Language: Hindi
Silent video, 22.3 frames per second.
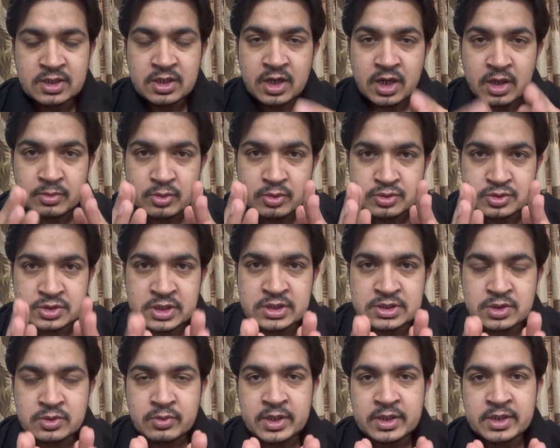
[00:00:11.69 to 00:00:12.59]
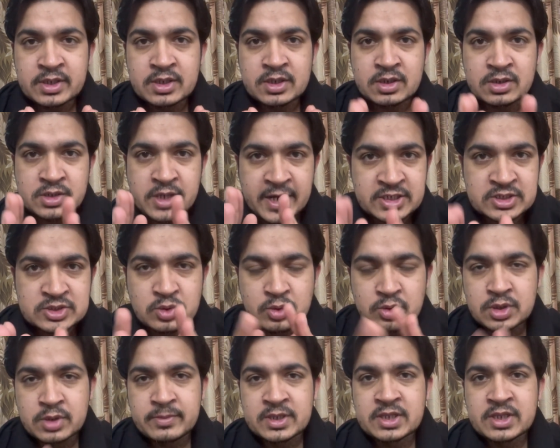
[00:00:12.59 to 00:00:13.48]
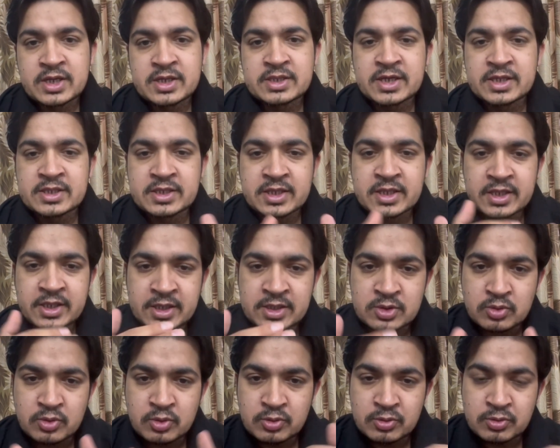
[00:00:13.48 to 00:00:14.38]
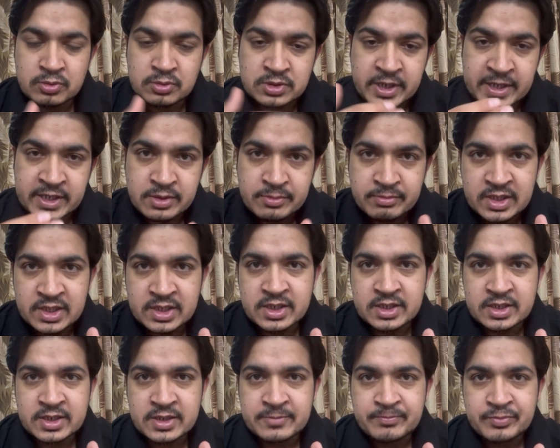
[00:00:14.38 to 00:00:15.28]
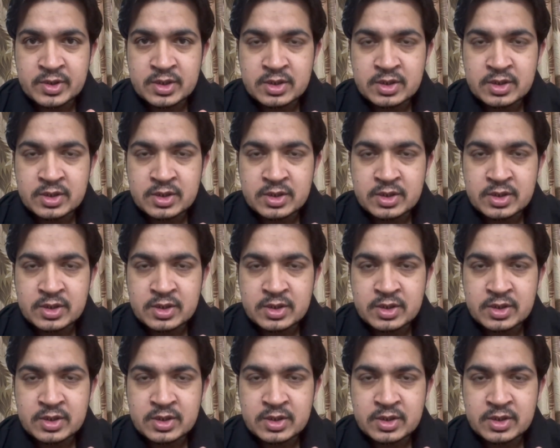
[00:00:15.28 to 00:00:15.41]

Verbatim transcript: अब उसकी सुनवाई अट्ठाईस को होने वाली है यानी कि इनको डेट मिल गई है